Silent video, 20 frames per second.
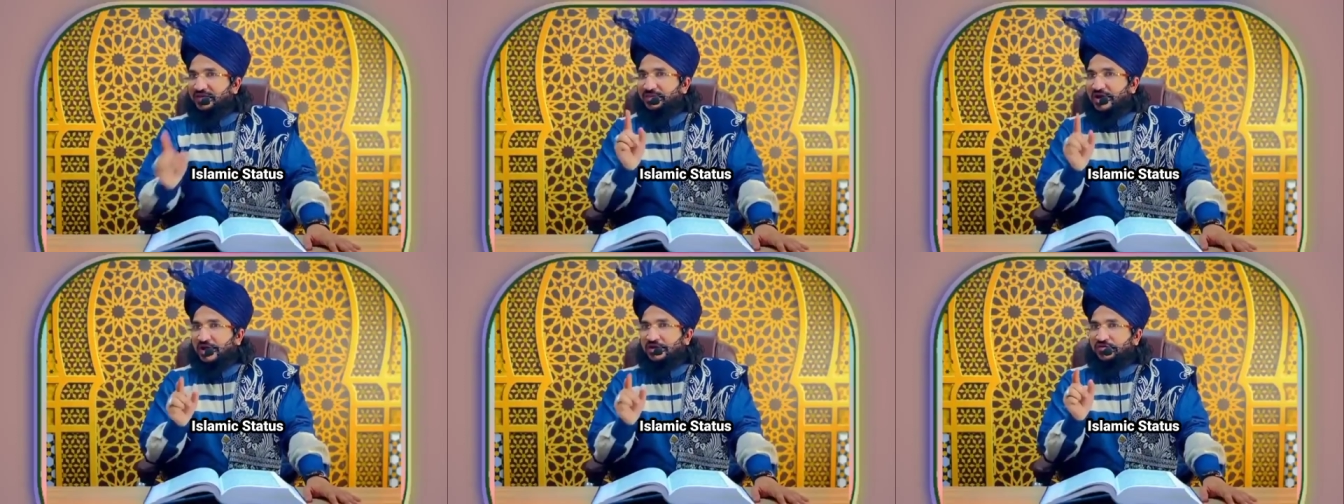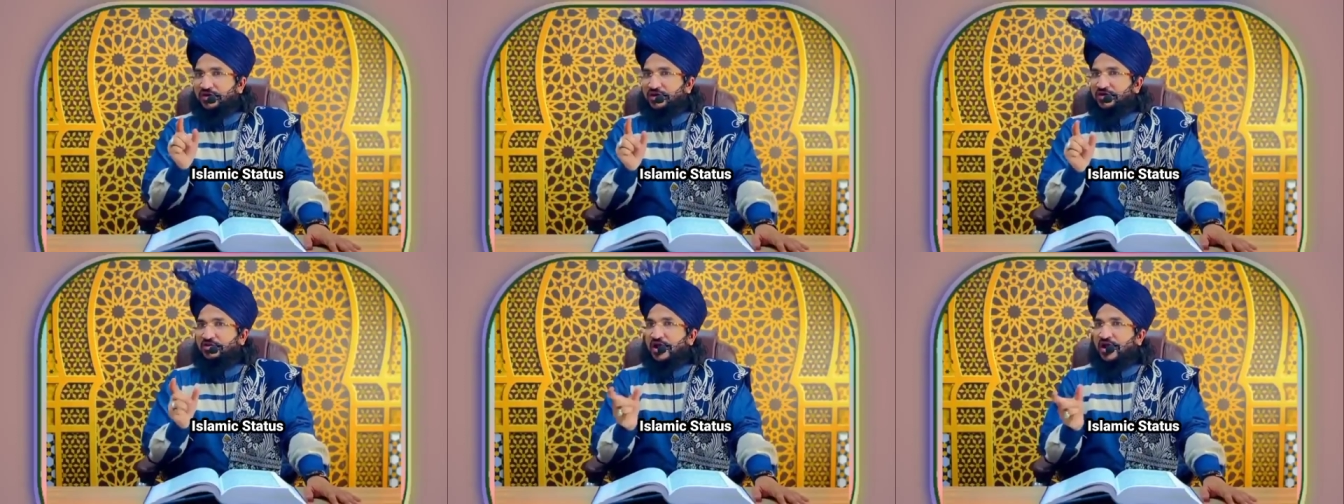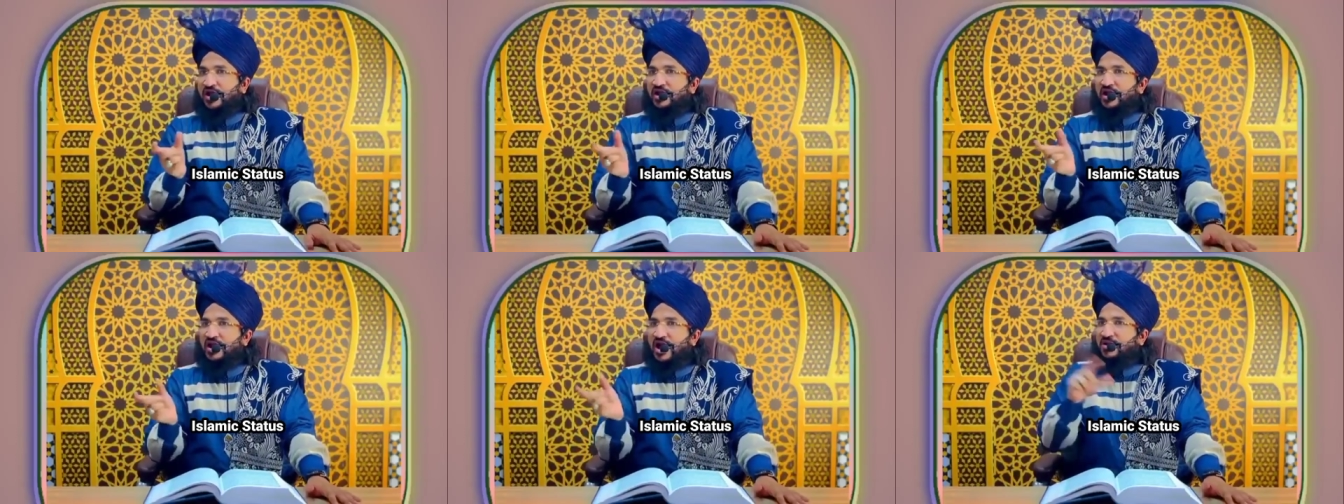ईमान वालो
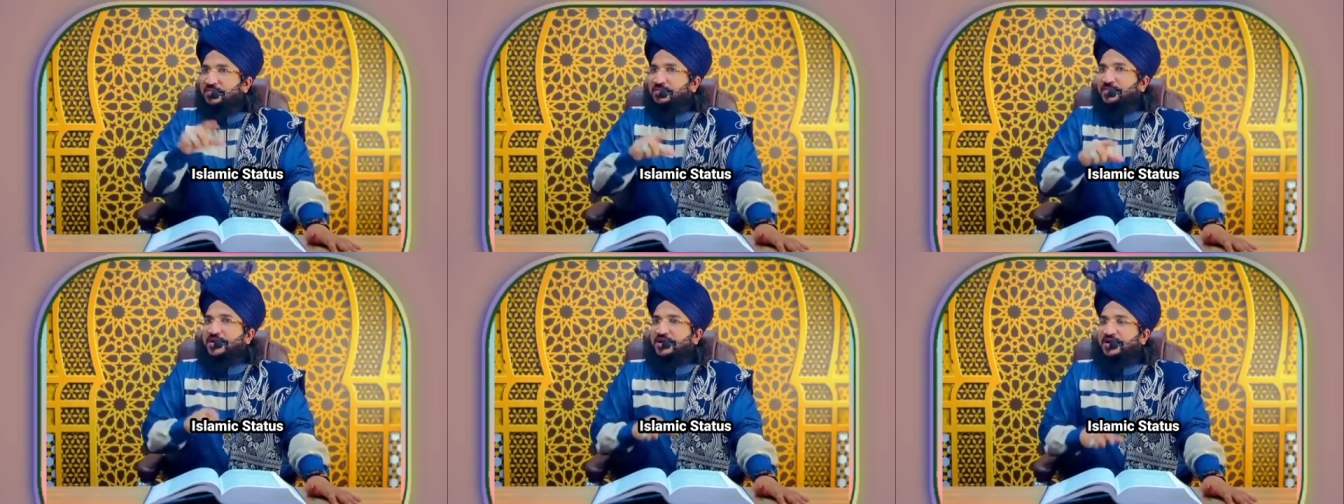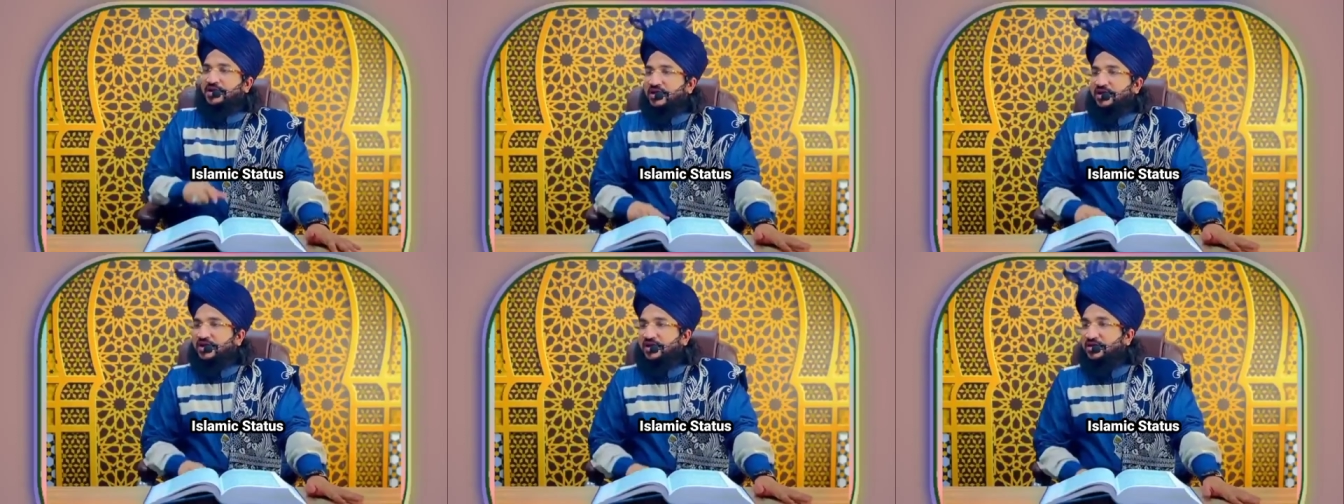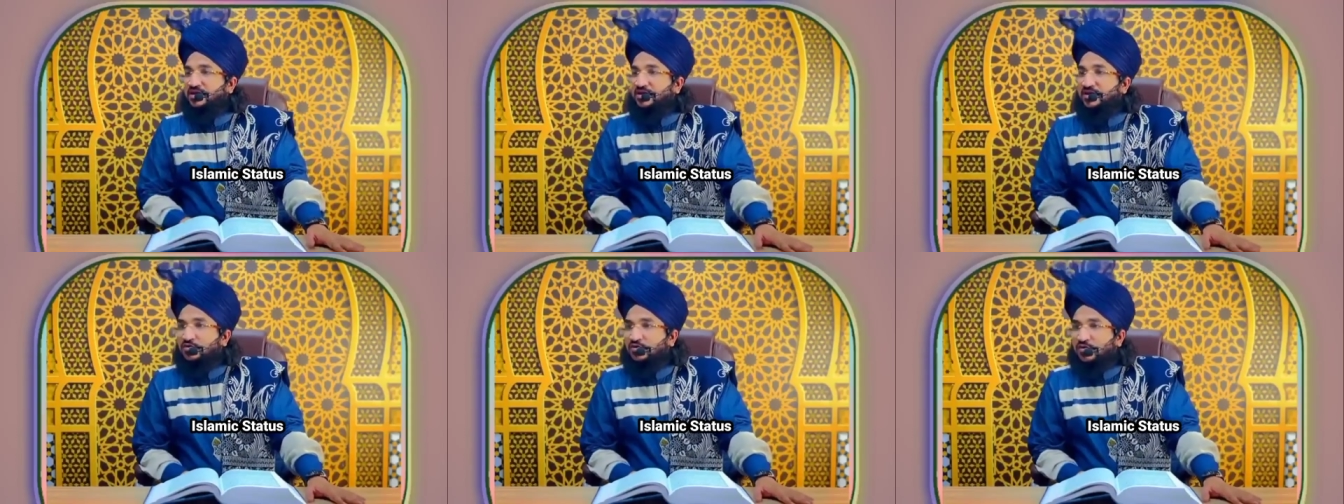अल्लाह पर
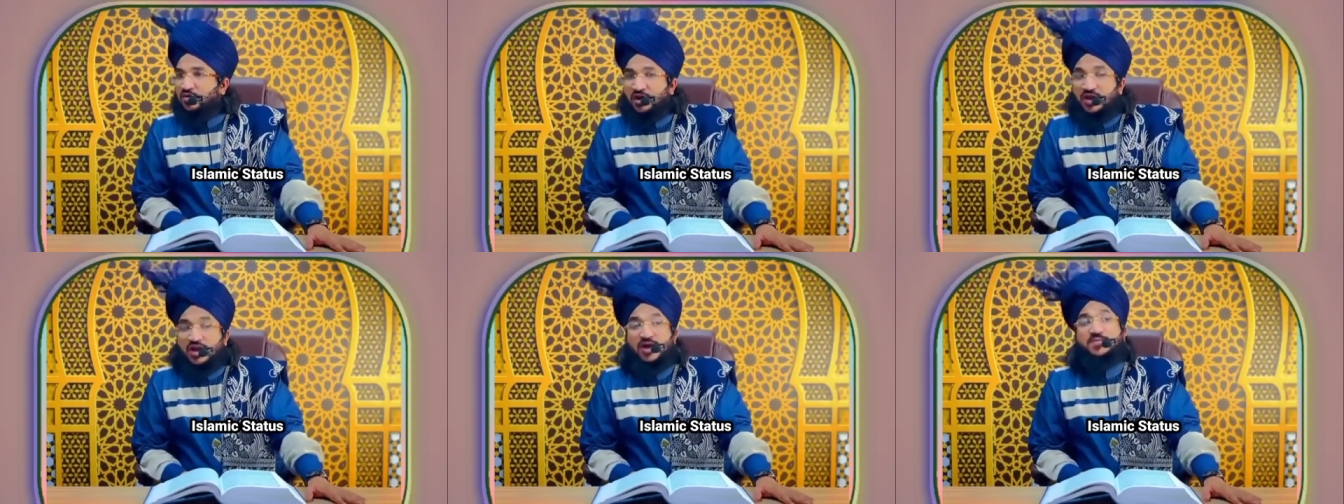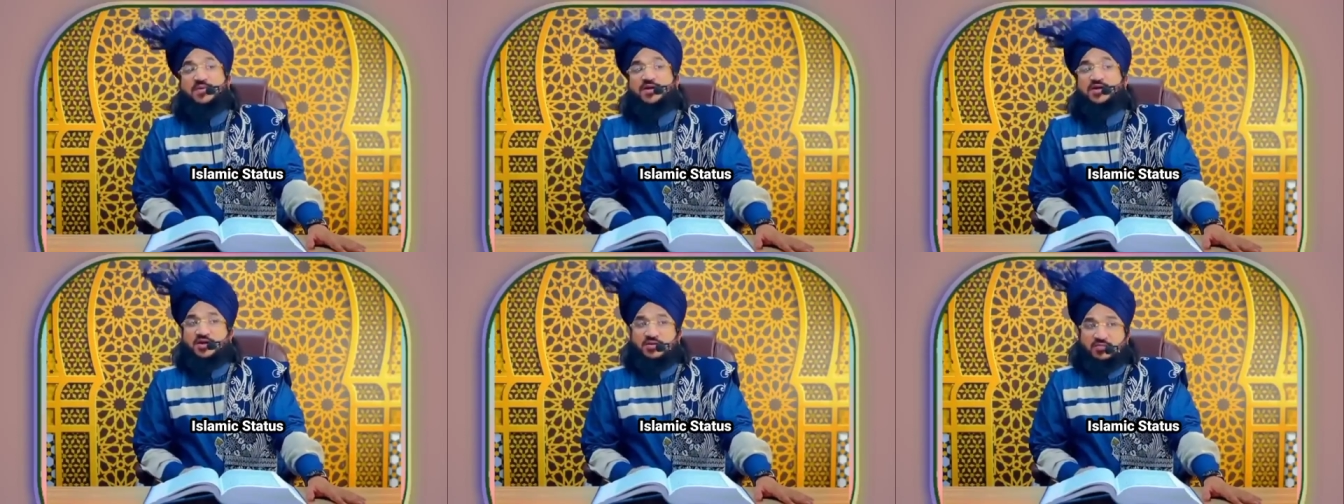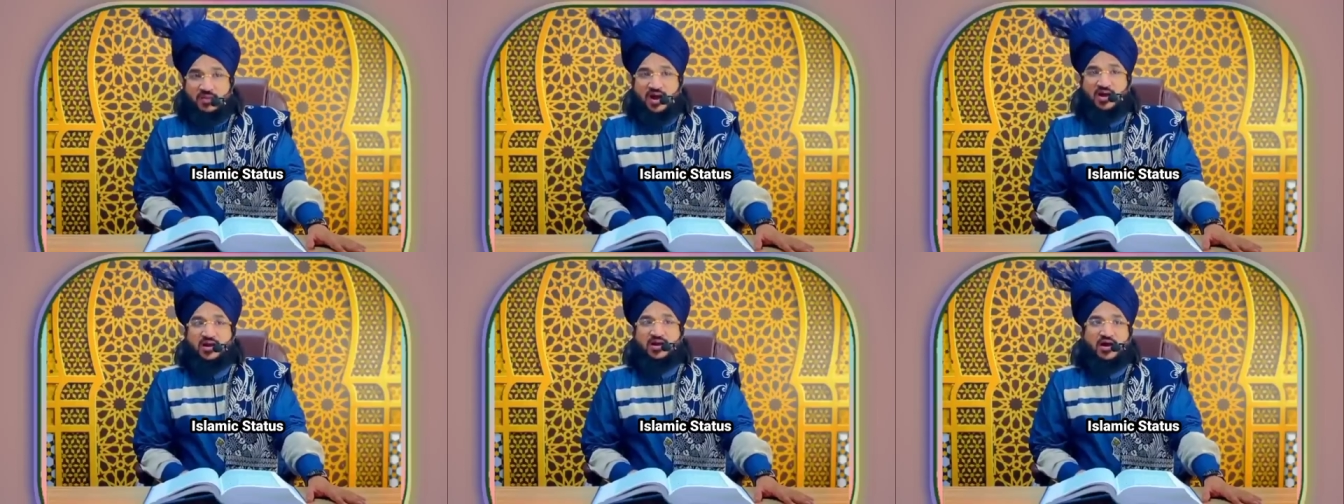यकीन रखो अल्लाह पर
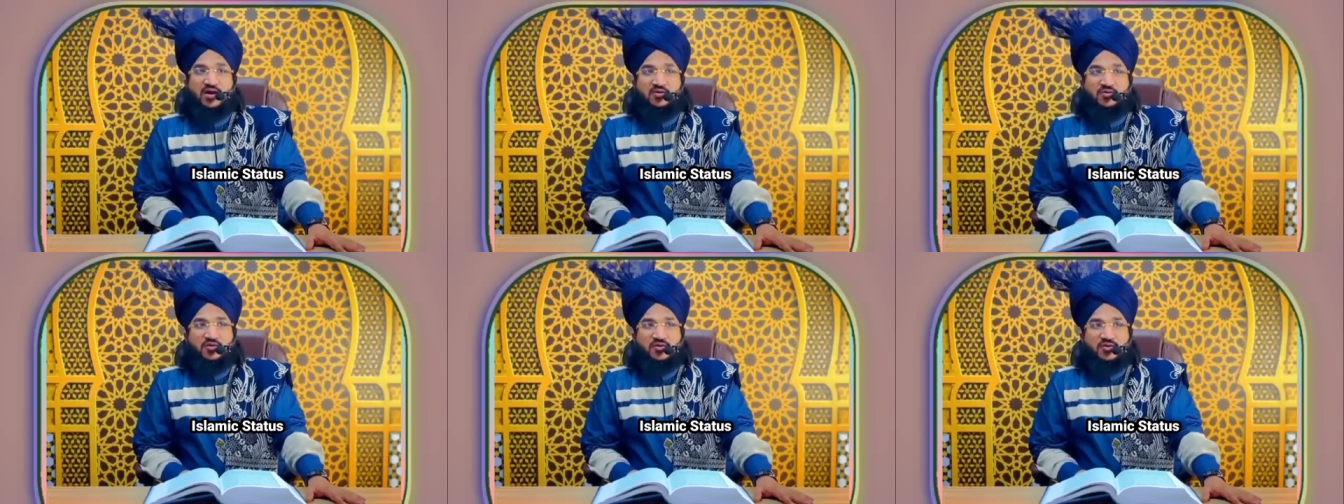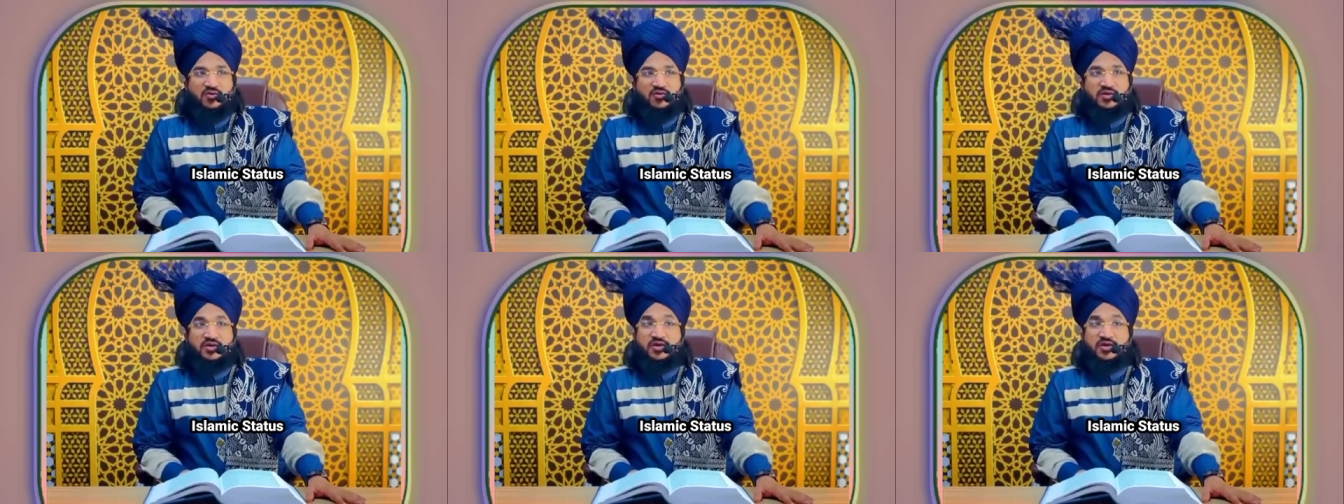ईमान लाओ